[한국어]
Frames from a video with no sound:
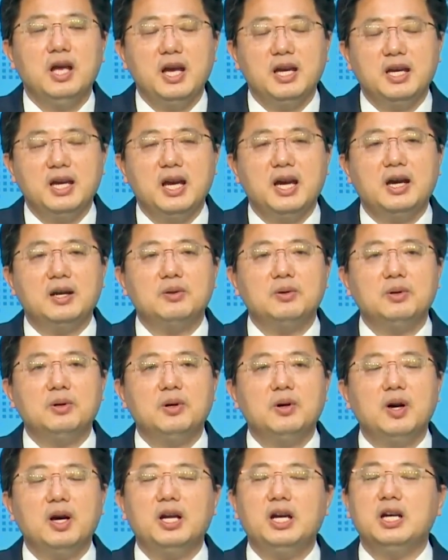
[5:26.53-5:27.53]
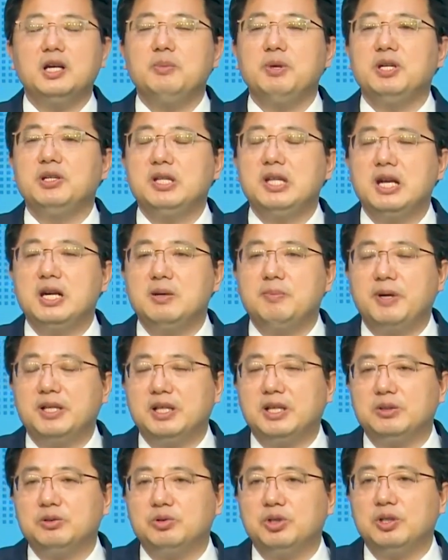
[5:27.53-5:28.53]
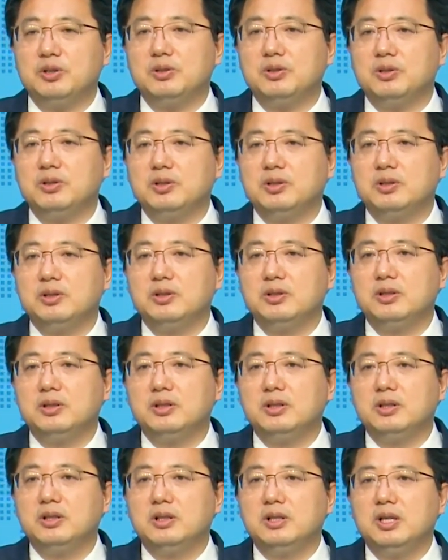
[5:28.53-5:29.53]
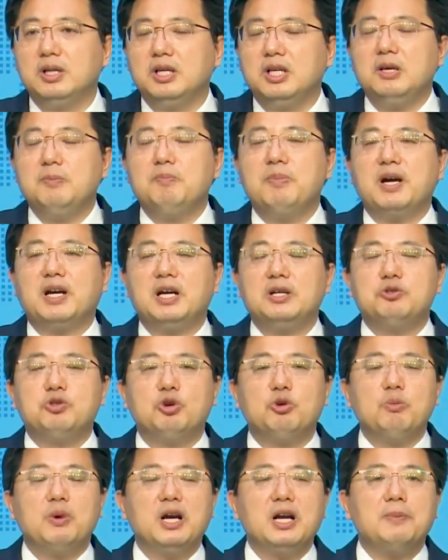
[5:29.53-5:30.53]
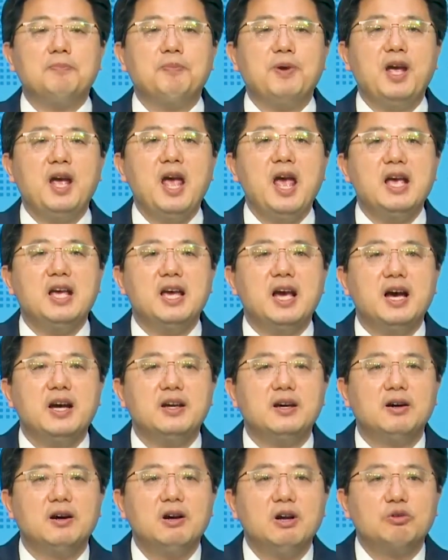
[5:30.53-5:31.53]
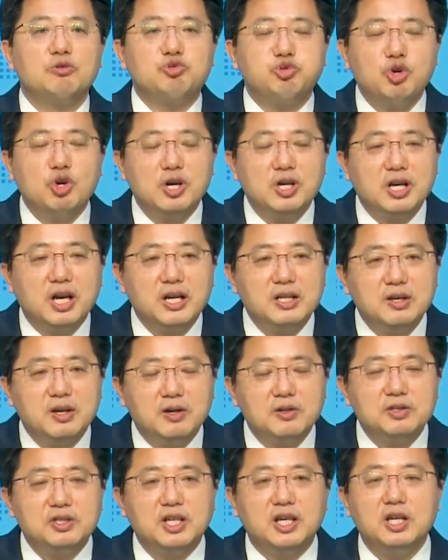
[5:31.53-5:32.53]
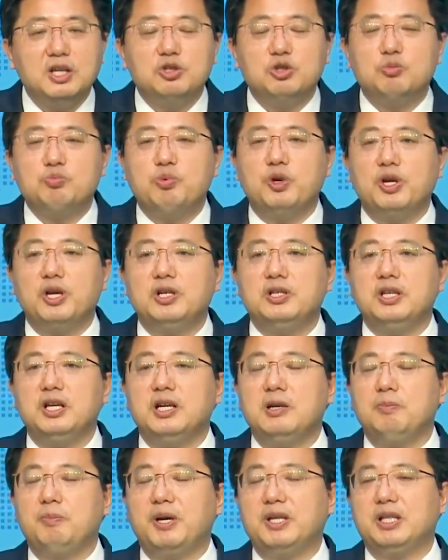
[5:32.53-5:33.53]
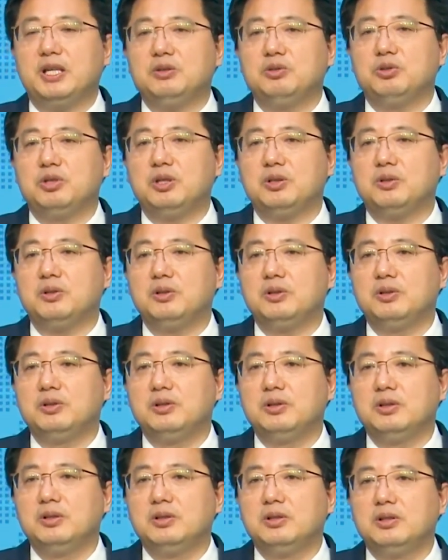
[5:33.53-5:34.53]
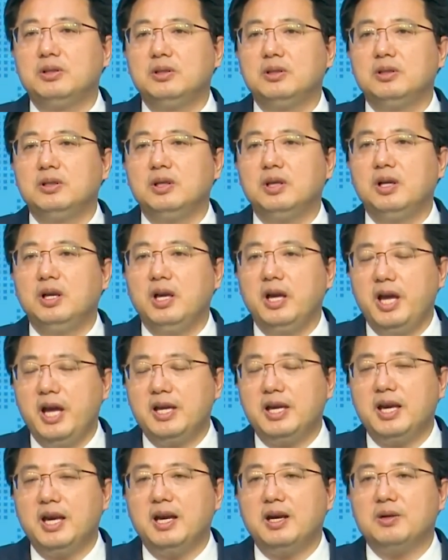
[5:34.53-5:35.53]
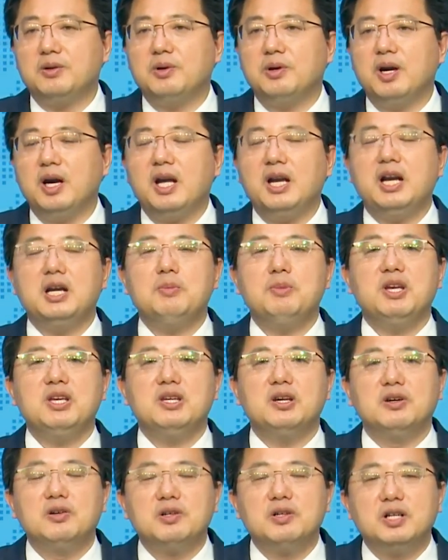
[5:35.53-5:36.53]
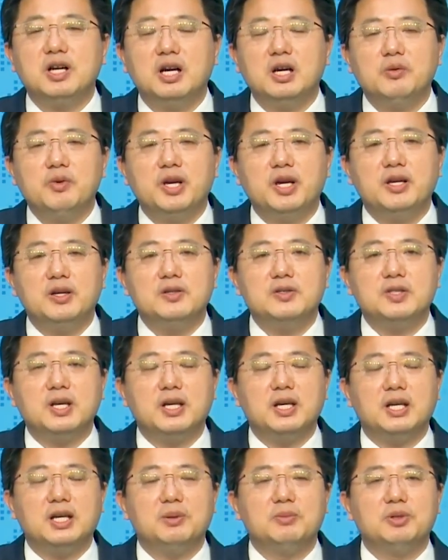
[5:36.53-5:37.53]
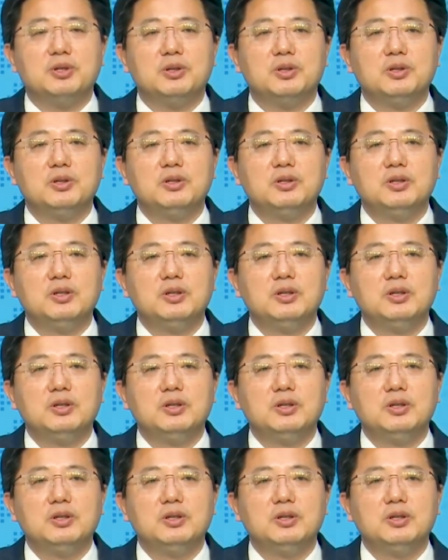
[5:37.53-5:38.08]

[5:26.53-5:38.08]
회개하고 하나님의 은혜를 받아 누리고 임박한 종말 앞에 회개하여 구원과 영생의 축복의 은혜를 받아 누리고 회개하고 하나님의 영광을 위하여 살아가므로